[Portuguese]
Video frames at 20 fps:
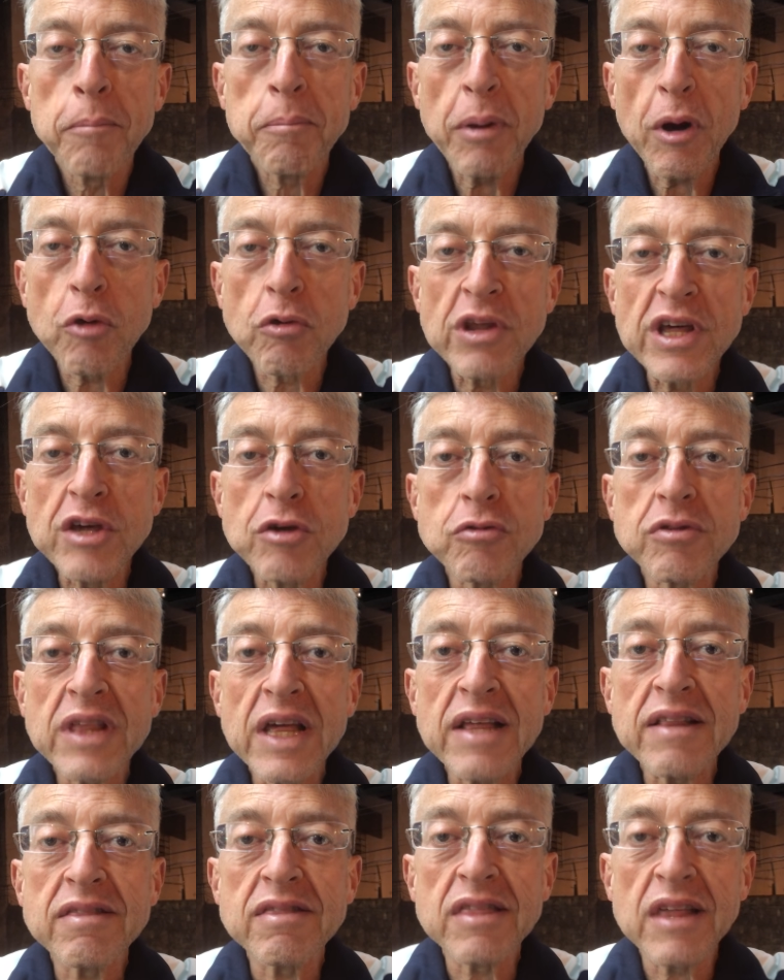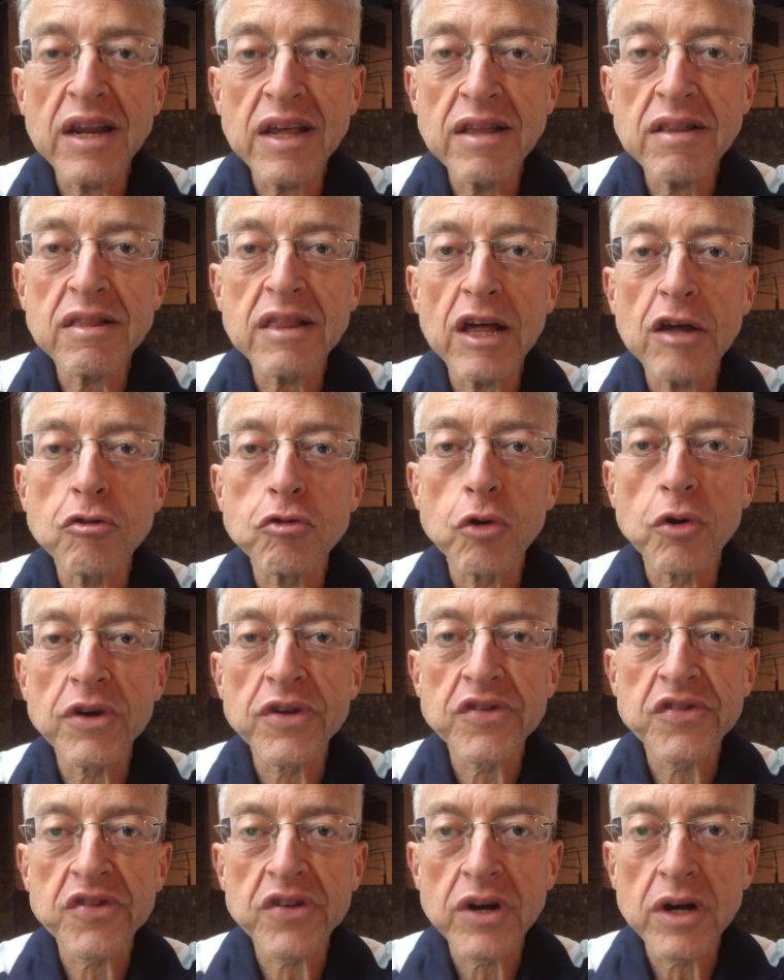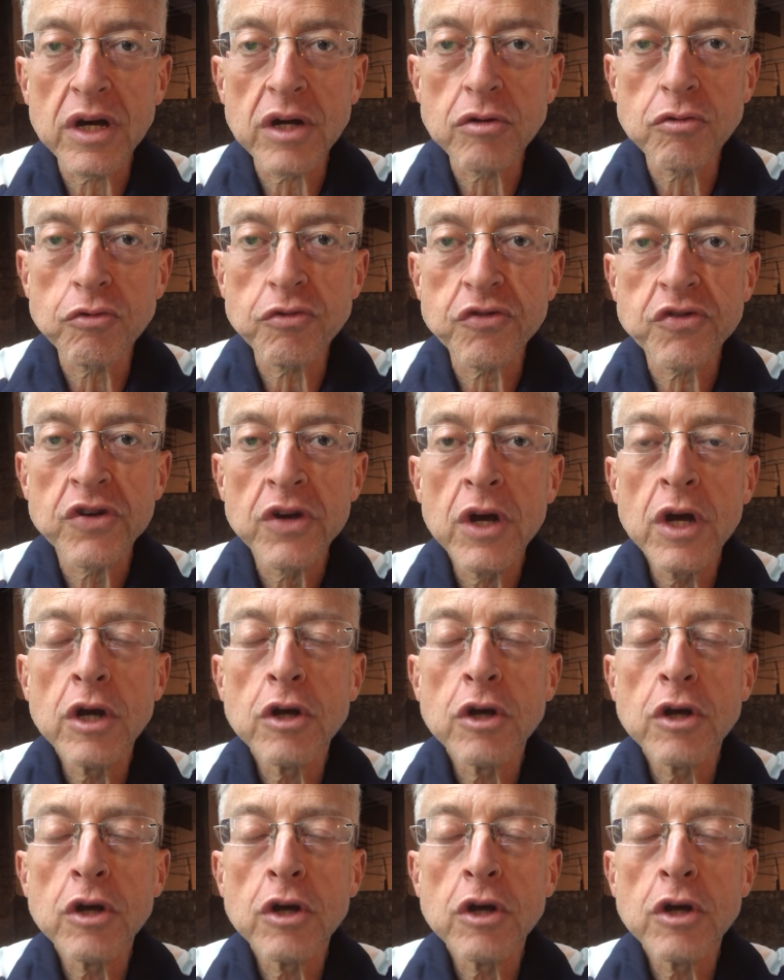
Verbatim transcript: Paulinho tem 32 anos,